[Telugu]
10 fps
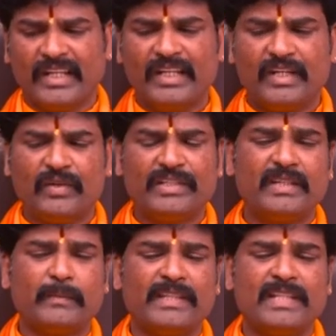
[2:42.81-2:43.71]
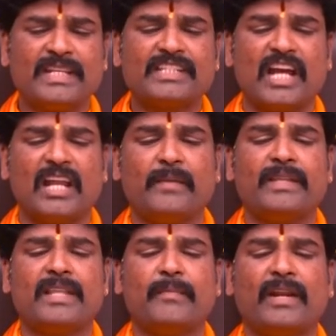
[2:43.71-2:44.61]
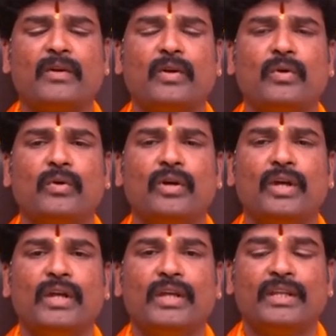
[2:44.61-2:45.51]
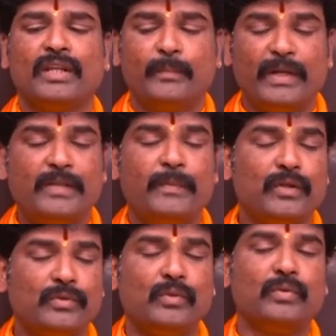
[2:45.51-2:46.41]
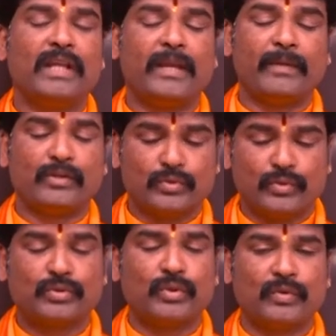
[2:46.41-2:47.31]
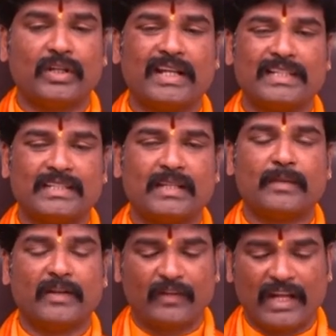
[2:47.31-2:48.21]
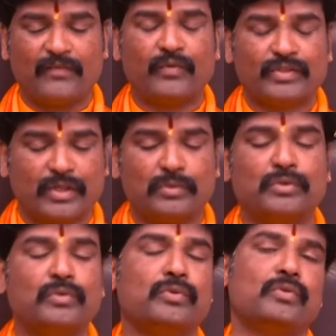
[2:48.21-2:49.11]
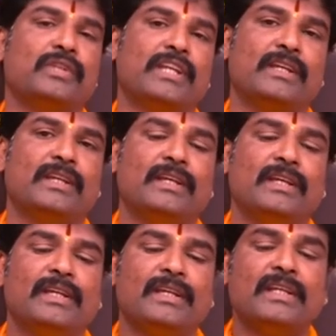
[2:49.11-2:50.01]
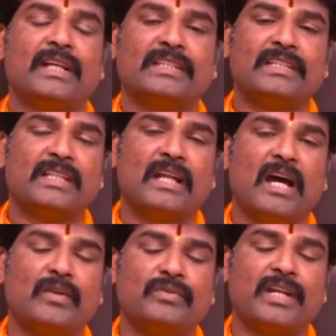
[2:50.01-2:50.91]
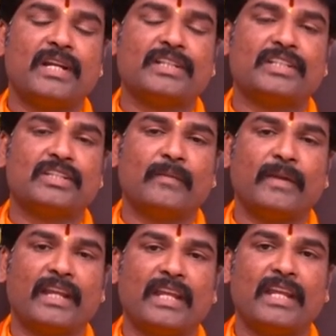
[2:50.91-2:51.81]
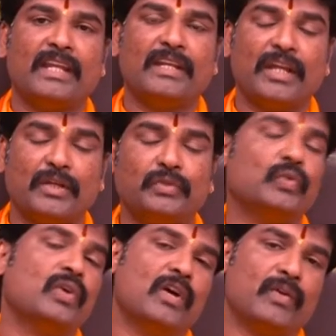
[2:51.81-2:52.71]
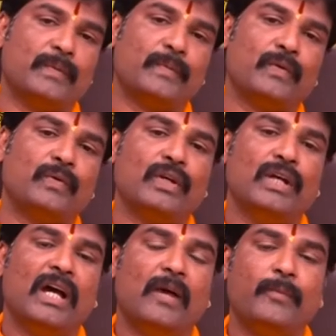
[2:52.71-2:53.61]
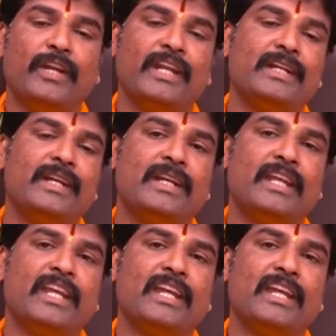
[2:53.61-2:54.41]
ఇటువంటి మంది చాలామంది మనకు ఇబ్బంది పెడుతూ ఉంటాయి మనం చూస్తూ ఉంటాం ఖచ్చితంగా మన లైఫ్లో జరుగుతూ ఉంటుంది ఈ నక్షత్ర ఆరుద్ర నక్షత్రం మనకి నెగిటివ్గా ఉన్నప్పుడు అప్పుడు ఏంటంటే